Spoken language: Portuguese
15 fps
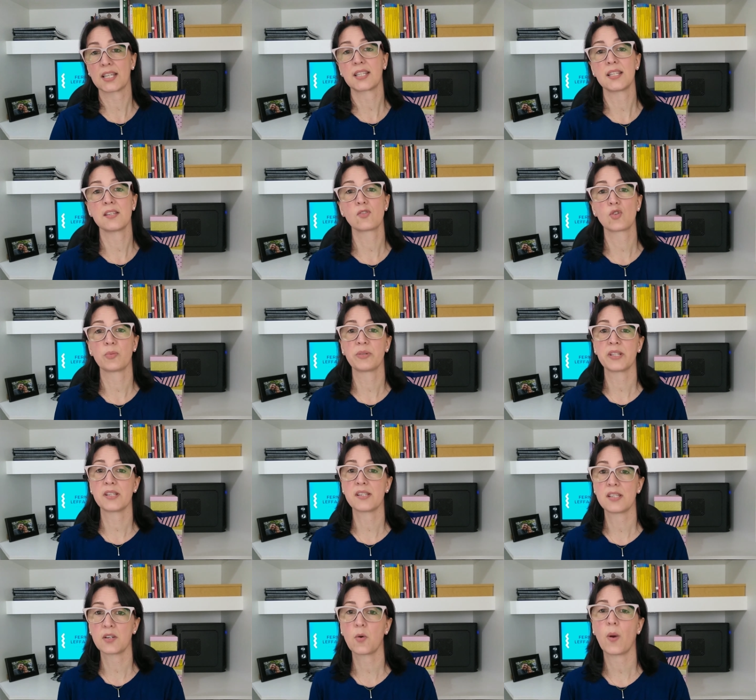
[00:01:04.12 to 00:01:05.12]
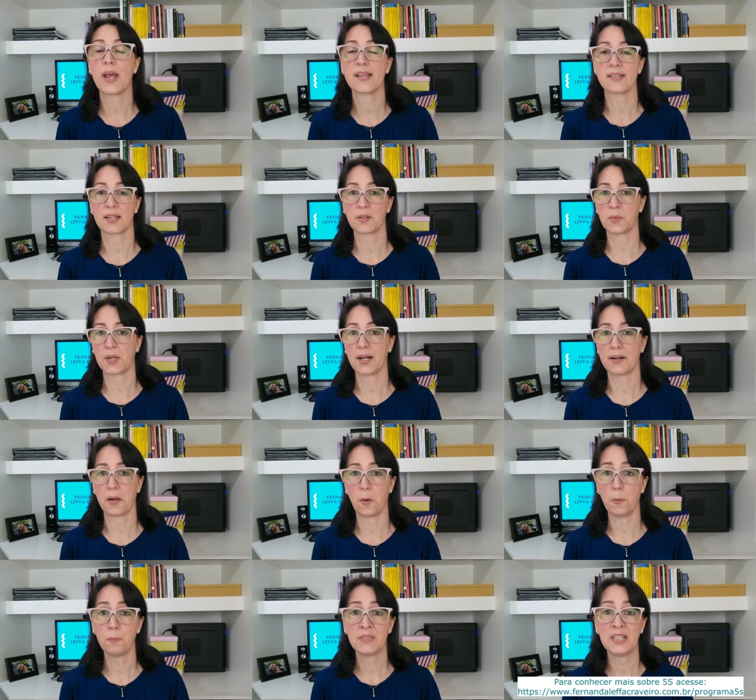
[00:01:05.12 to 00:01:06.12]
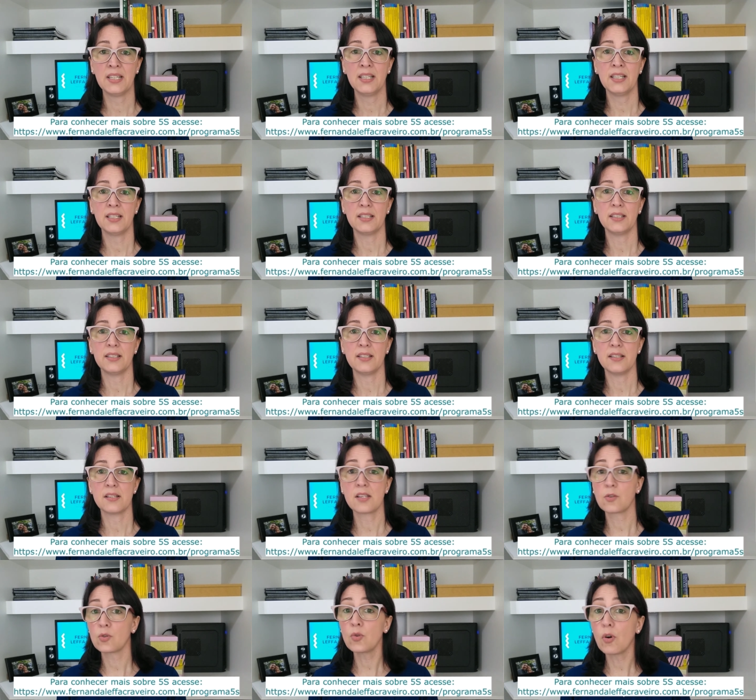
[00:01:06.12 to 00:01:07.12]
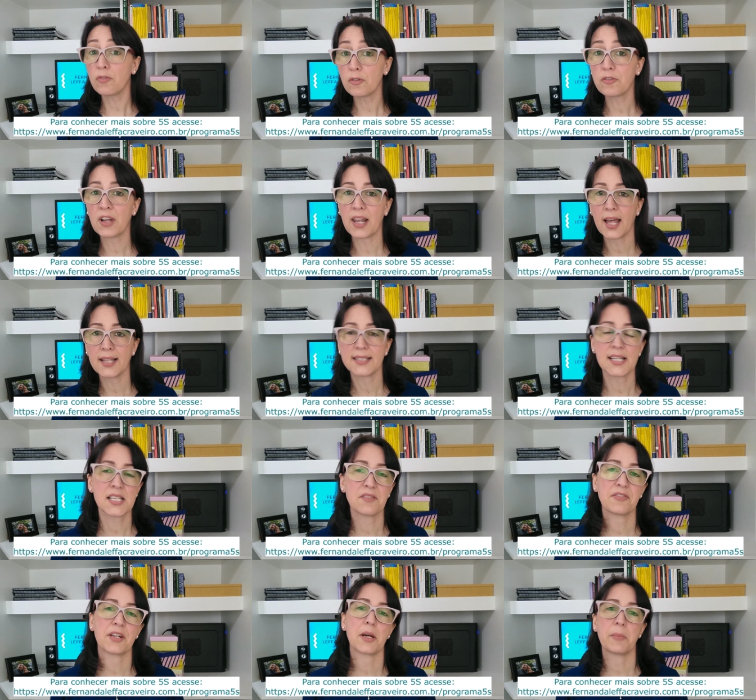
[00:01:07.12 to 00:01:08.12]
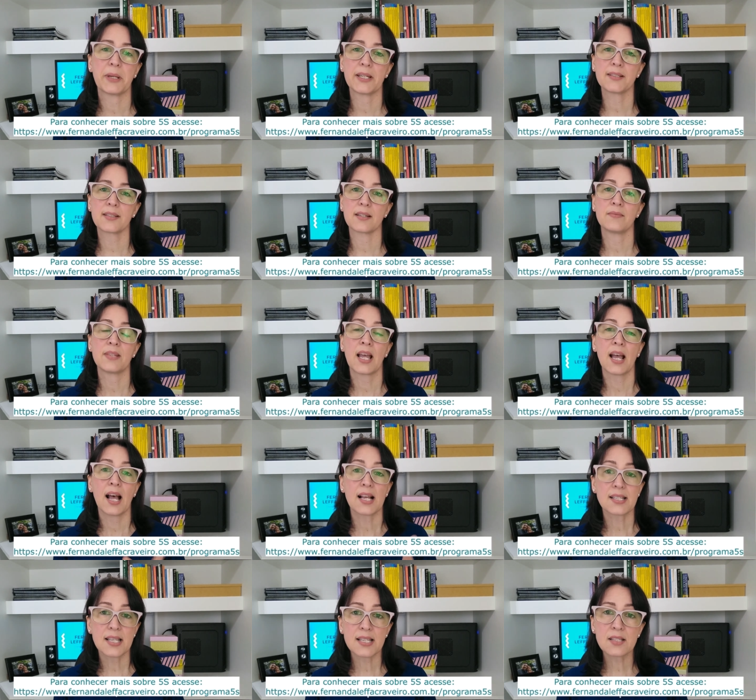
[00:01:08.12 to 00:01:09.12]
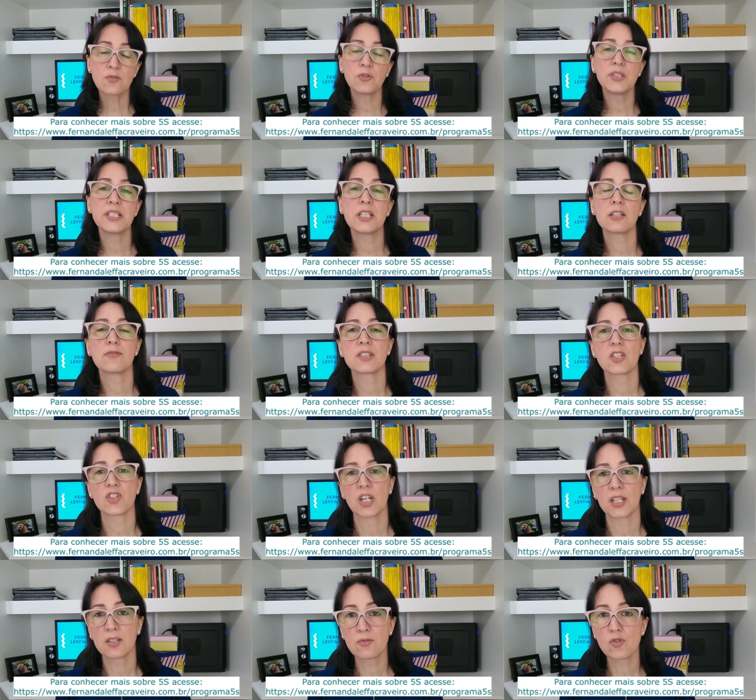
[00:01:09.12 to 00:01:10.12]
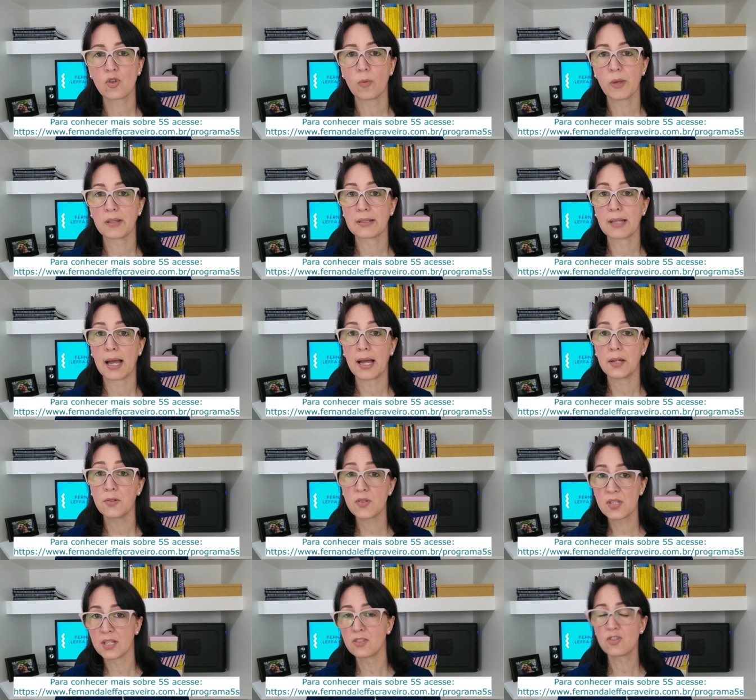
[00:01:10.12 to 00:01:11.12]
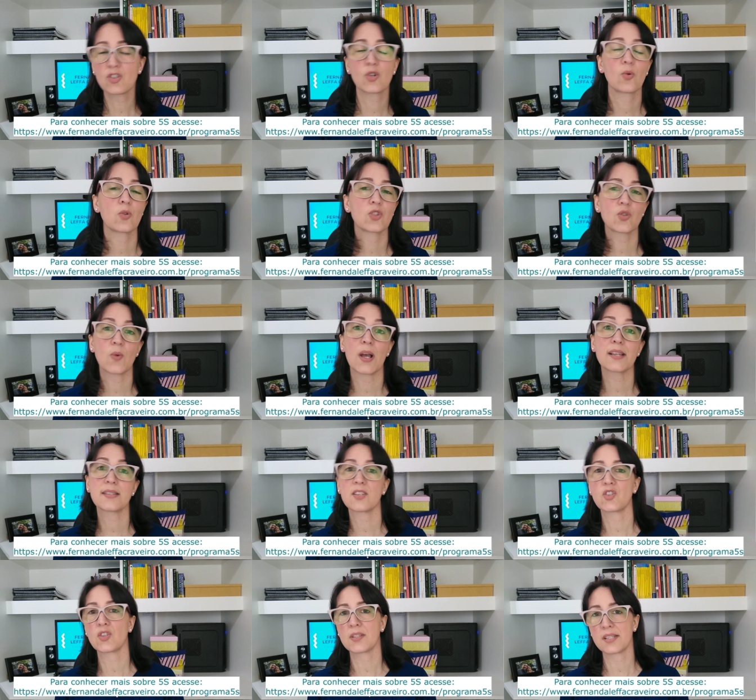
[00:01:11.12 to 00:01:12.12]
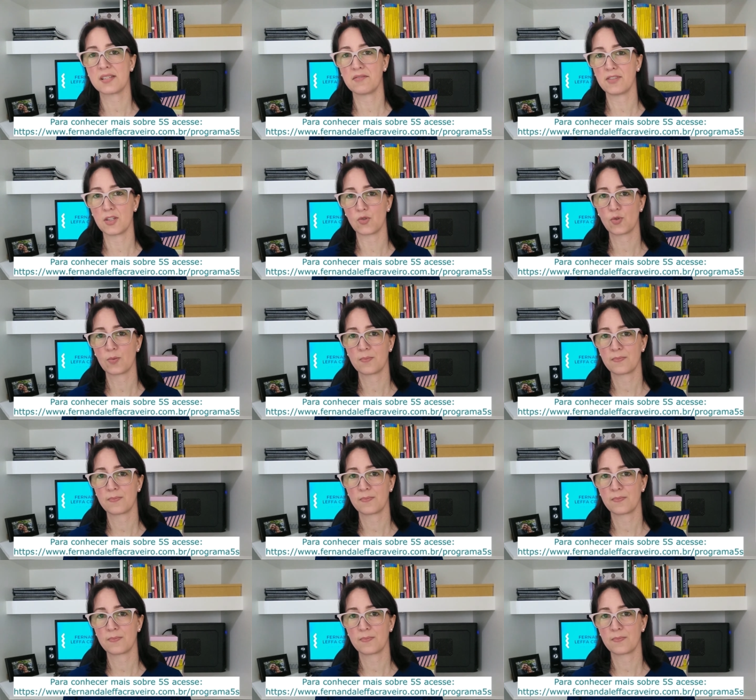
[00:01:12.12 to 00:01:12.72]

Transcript: aqui sobre 5S aqui no canal. E se tu nunca ouviu falar dessa ferramenta, acessa o link que eu vou deixar aqui nos comentários antes de continuar assistindo esse vídeo.